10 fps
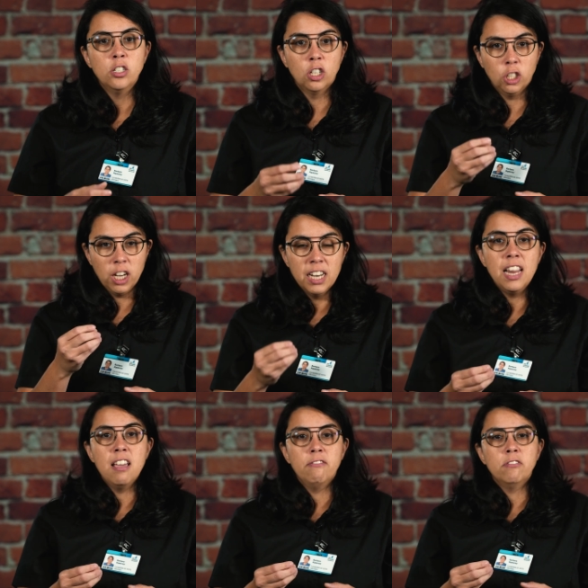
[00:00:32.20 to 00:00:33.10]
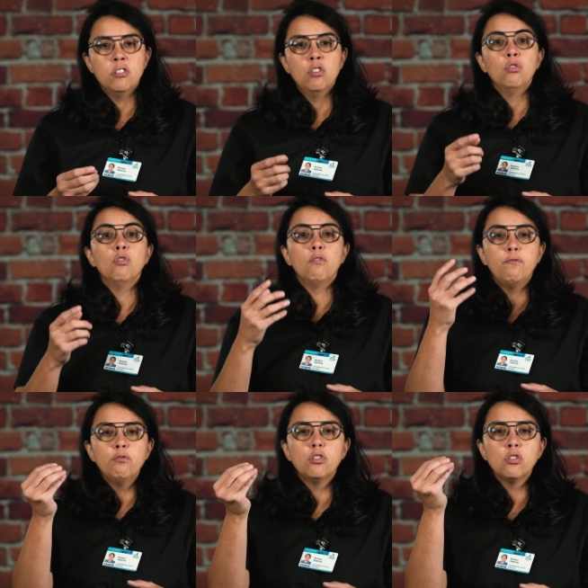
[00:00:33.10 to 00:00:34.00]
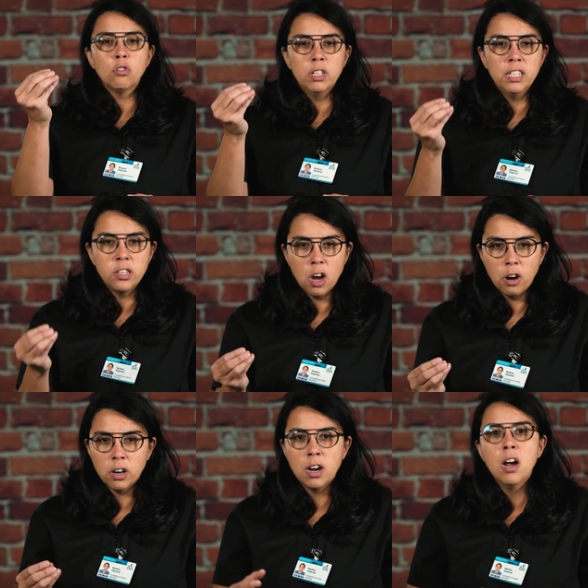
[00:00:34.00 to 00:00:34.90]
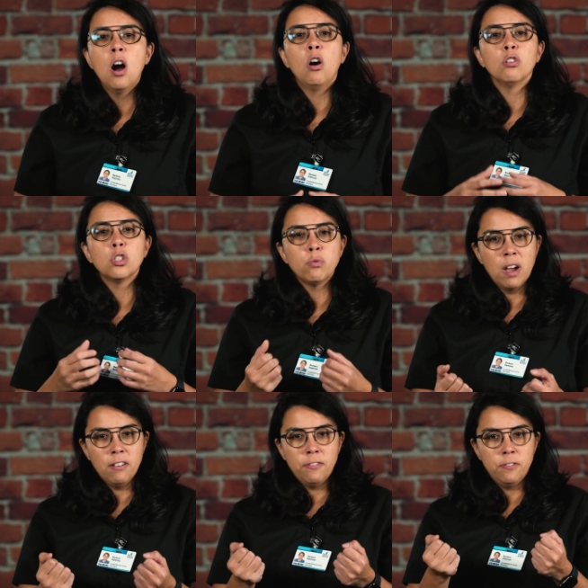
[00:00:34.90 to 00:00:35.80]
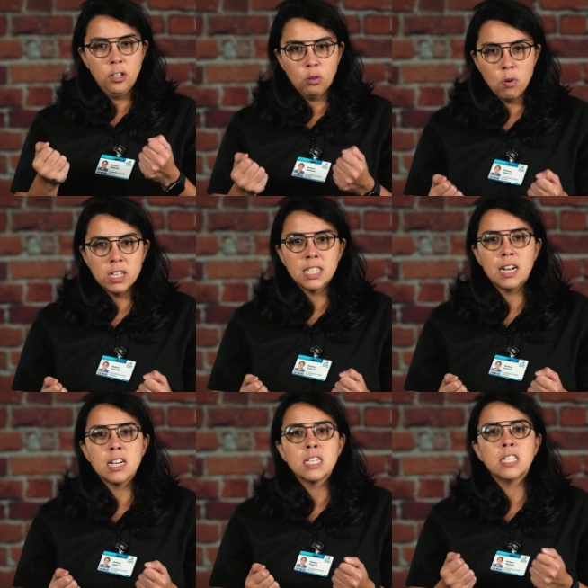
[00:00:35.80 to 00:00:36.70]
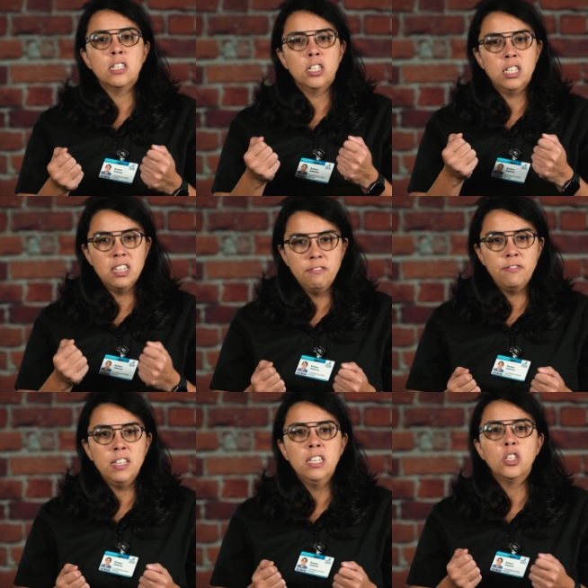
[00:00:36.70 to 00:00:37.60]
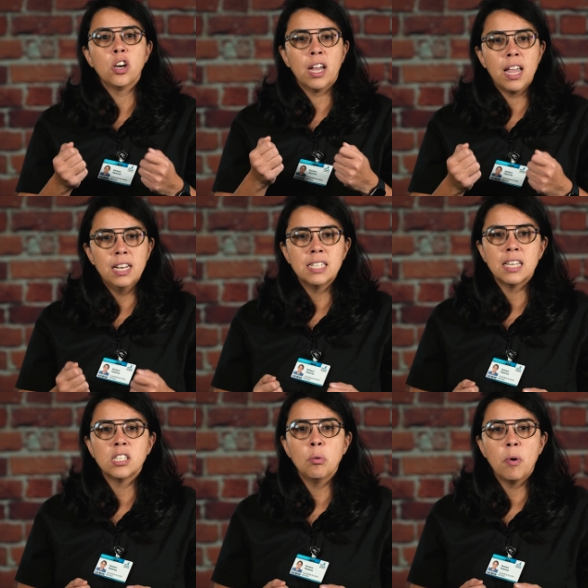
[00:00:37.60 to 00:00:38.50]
Notre élève, nos futurs leaders, ont soif de croissance, de défis, de réalisation